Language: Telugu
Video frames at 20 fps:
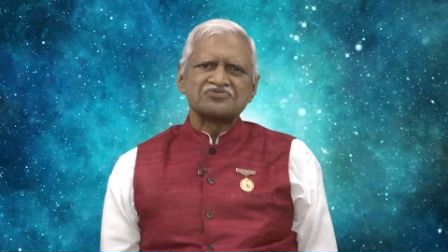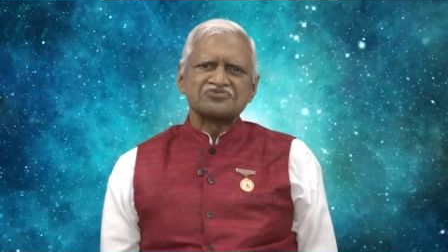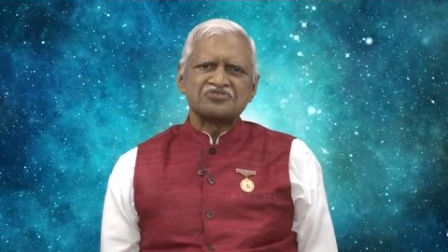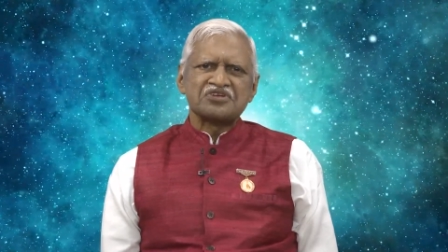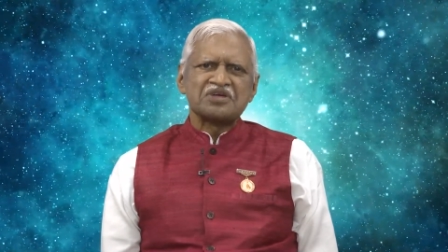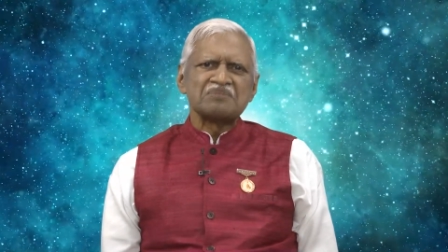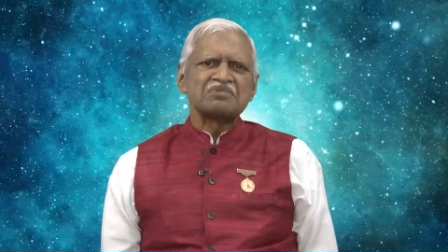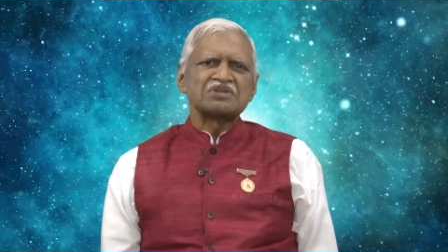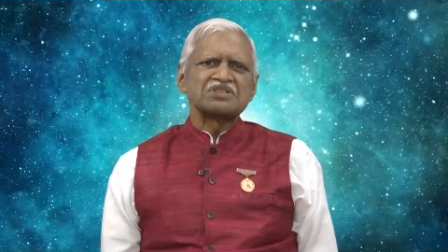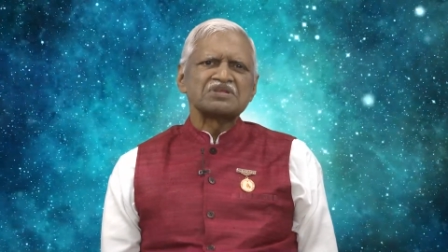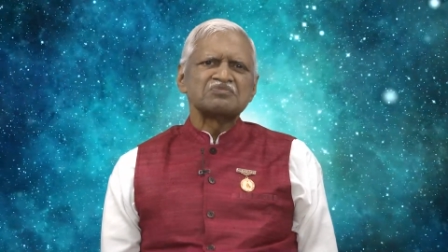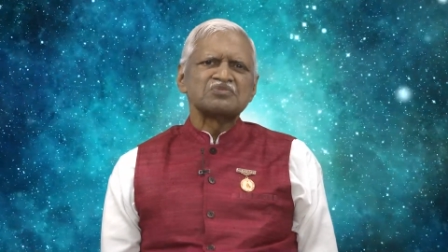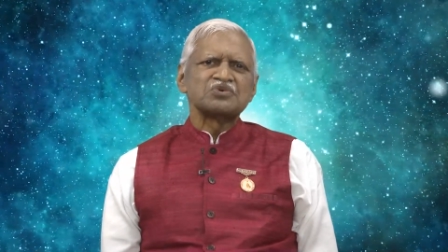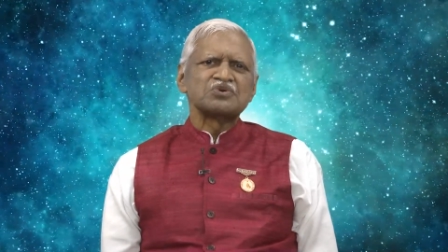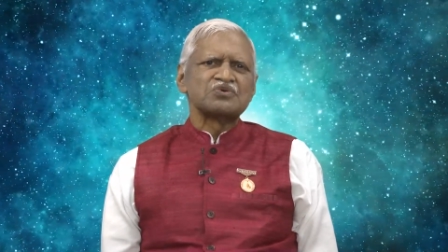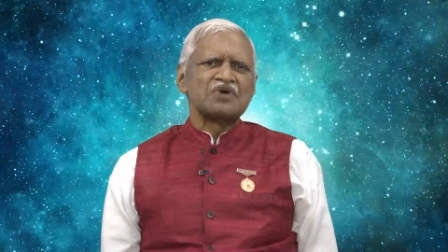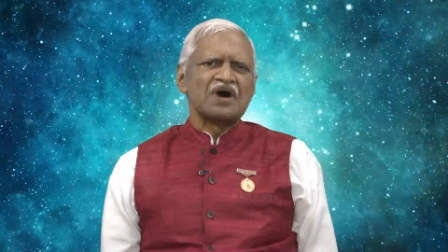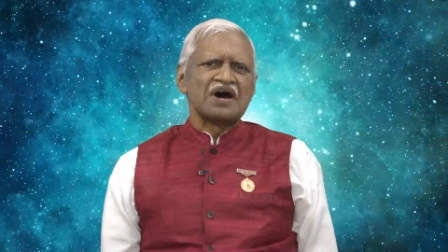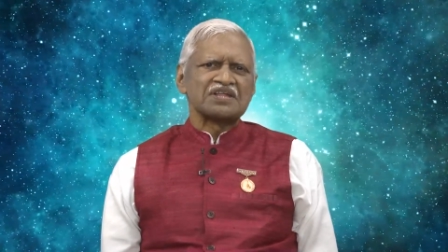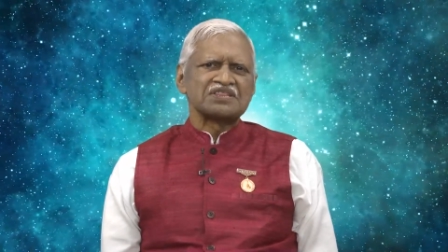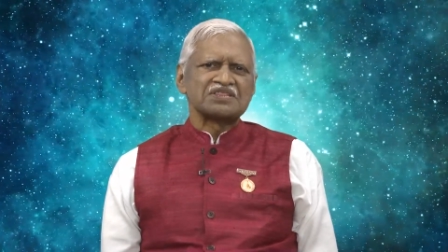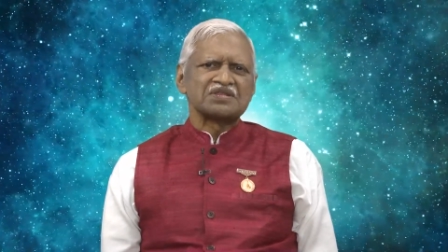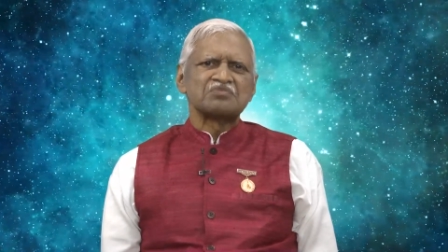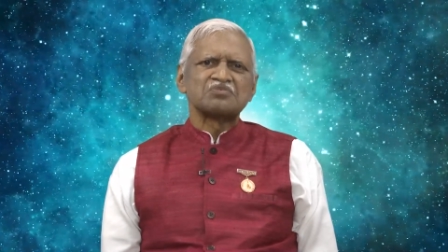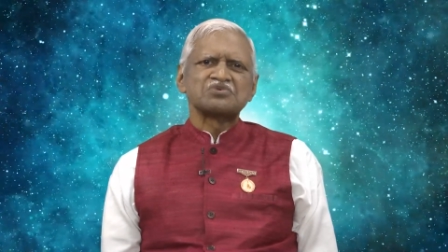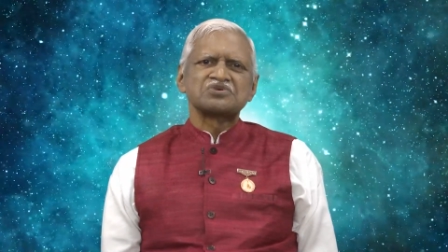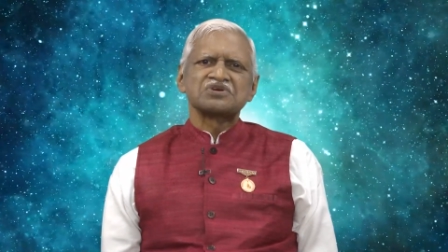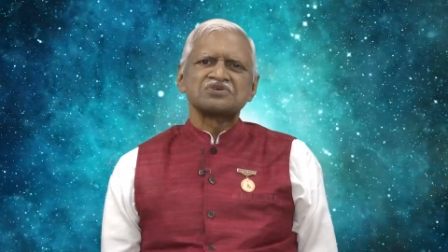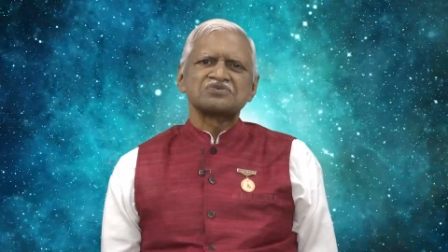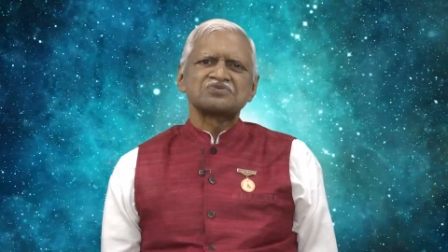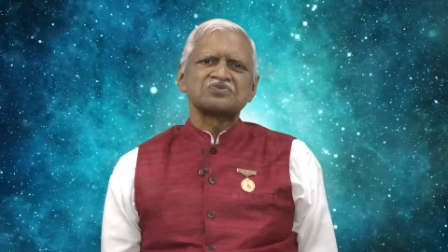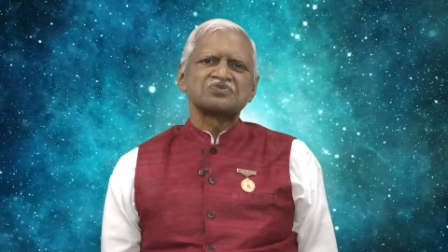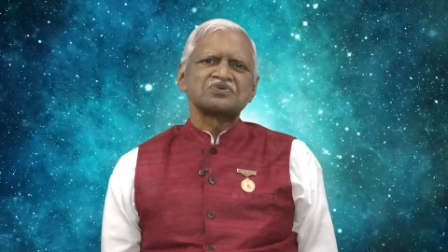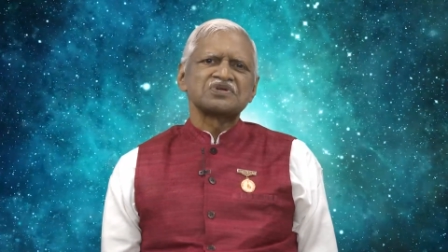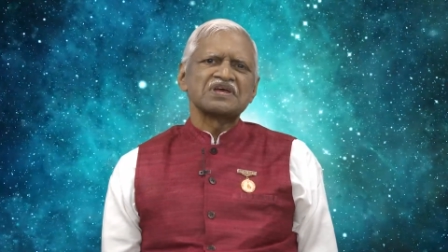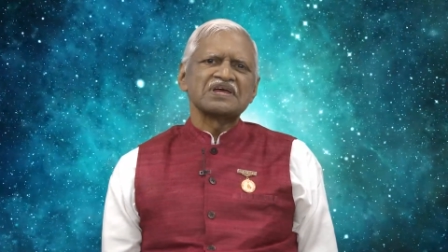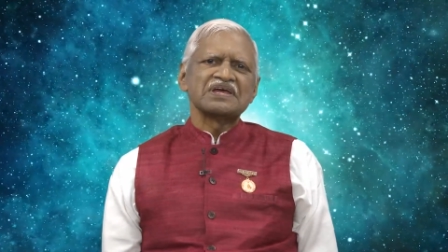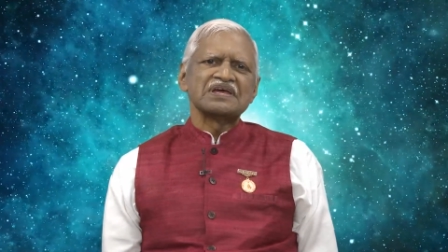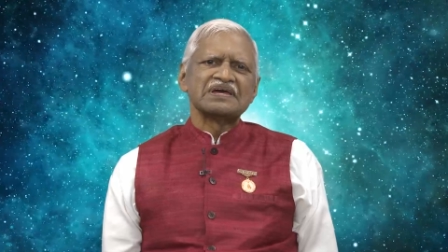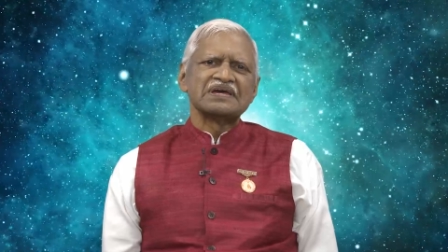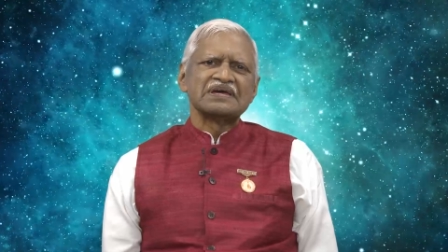శ్రీమతమును అర్థము చేసుకుని